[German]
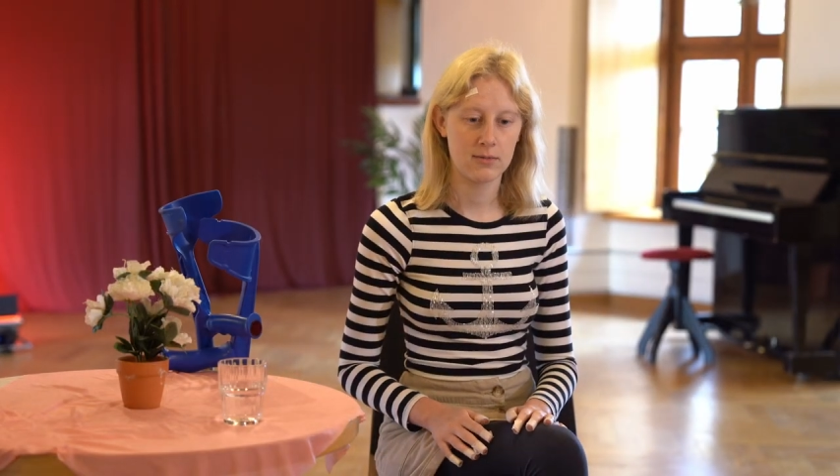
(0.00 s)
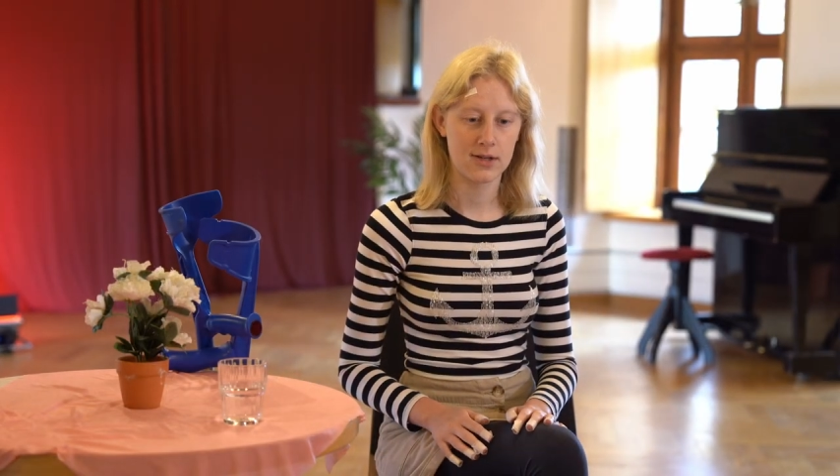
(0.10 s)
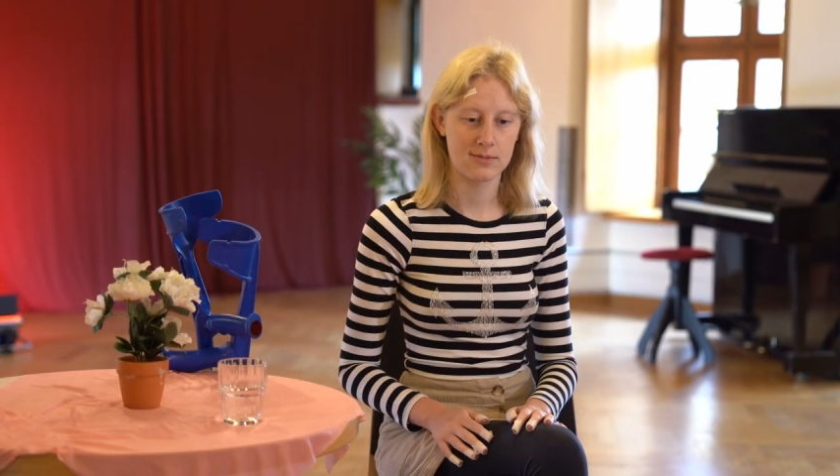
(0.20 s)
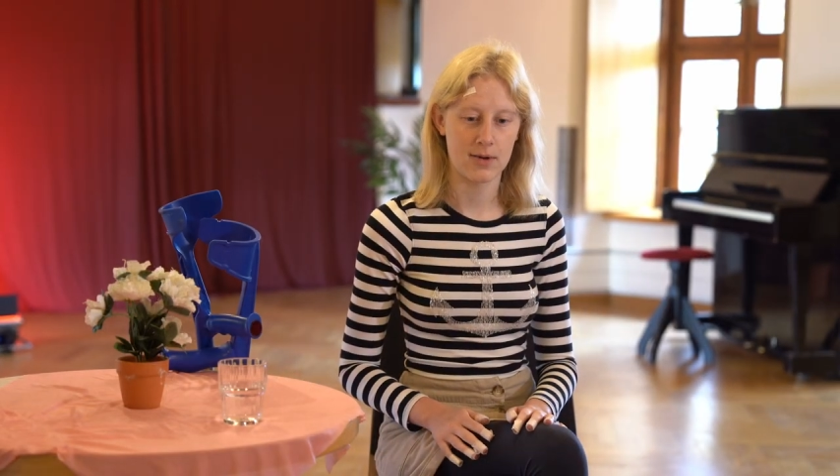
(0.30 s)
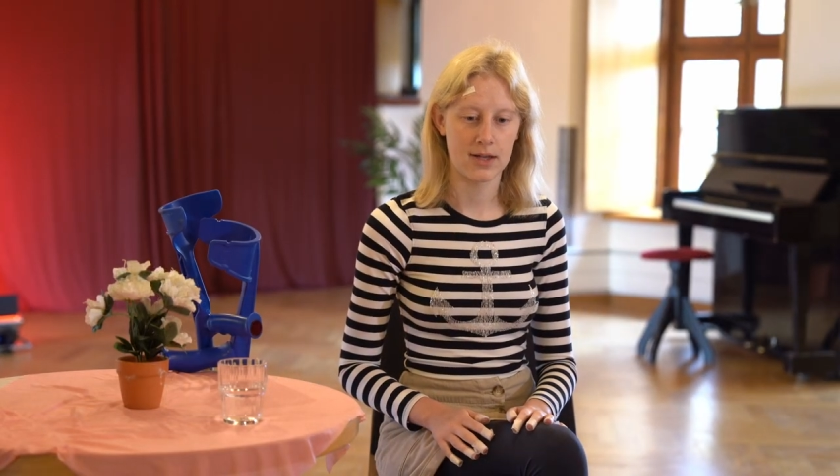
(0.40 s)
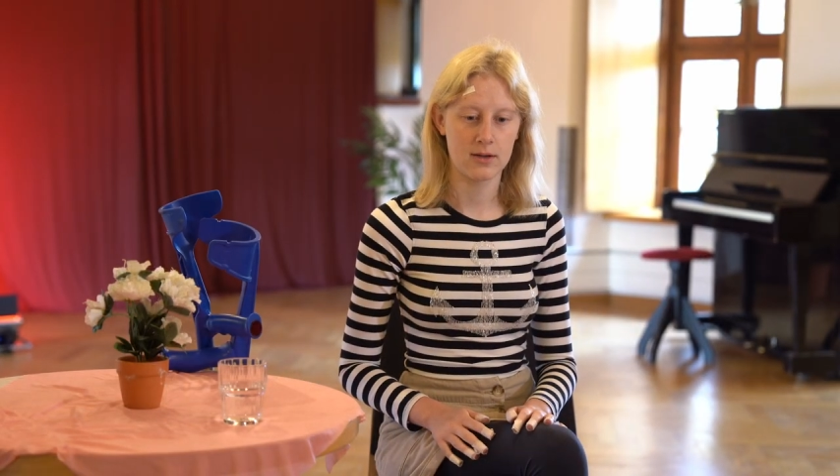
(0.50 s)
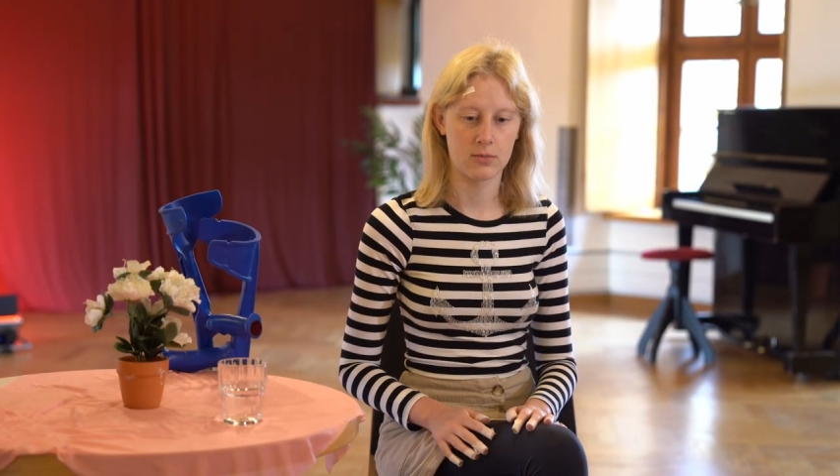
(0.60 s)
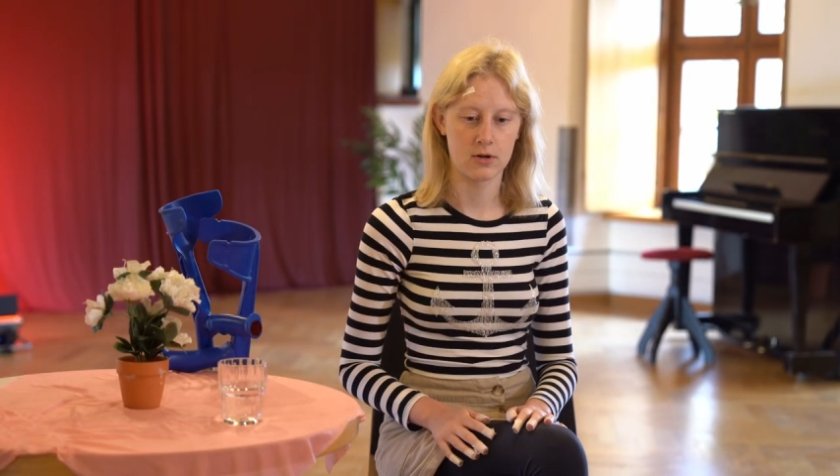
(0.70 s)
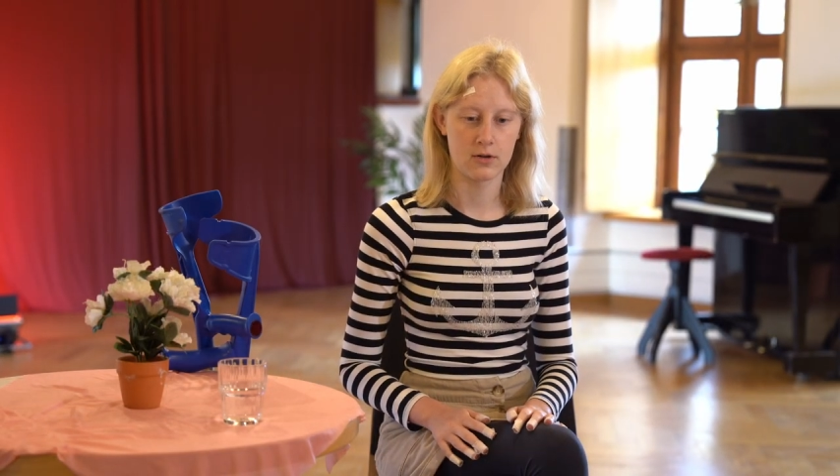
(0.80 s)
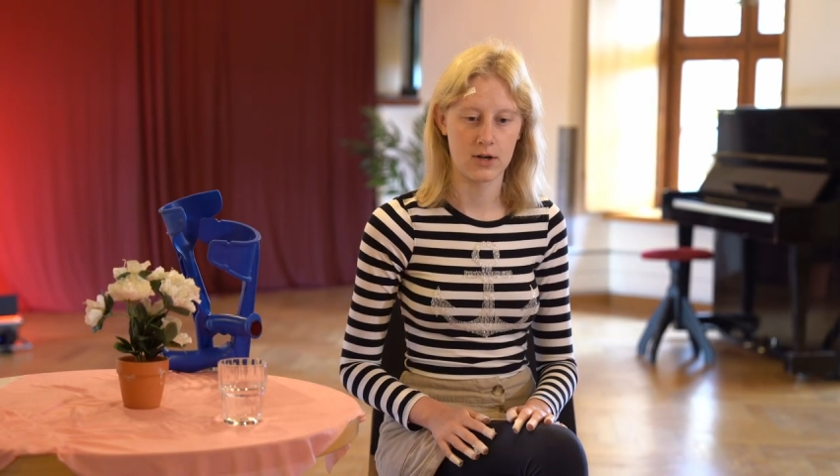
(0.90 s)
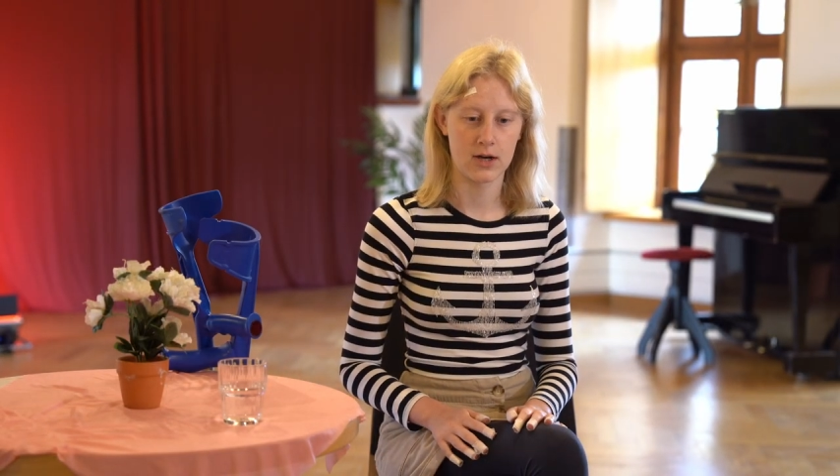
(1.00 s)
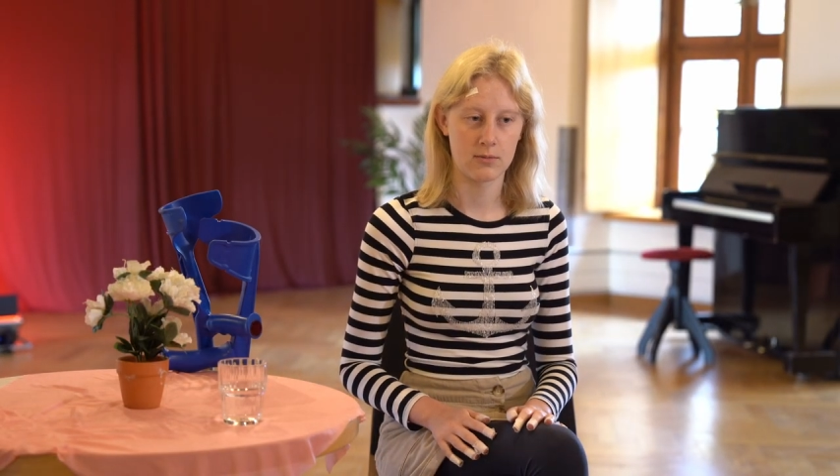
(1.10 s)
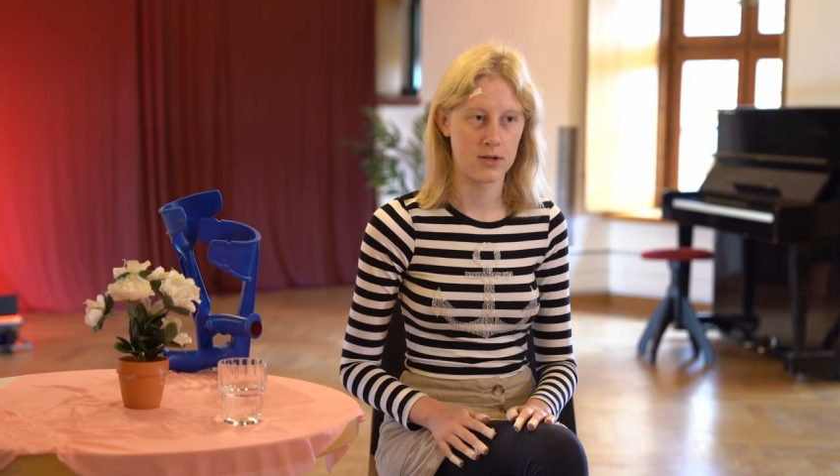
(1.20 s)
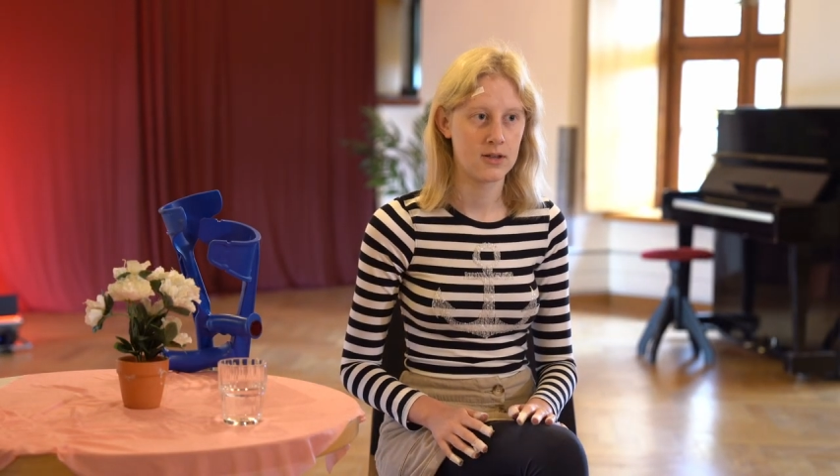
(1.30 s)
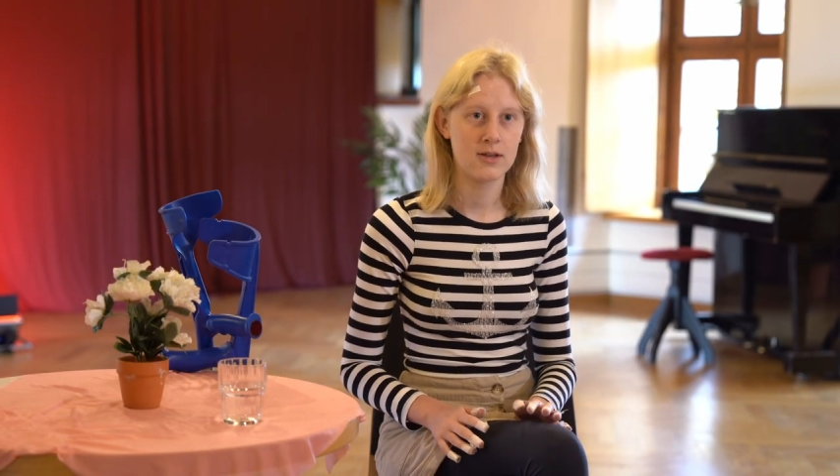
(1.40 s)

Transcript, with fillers: mir das Bein gebrochen habe.